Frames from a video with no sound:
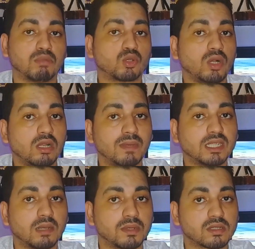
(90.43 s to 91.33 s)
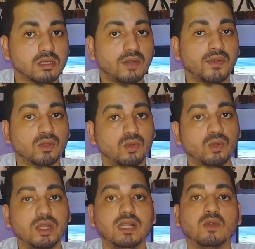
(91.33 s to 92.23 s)
بتروح لمكتب الصرافه
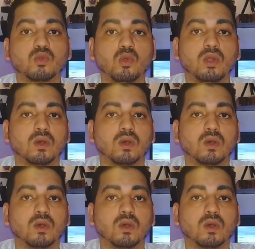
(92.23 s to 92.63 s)
تقول له ايه تقول له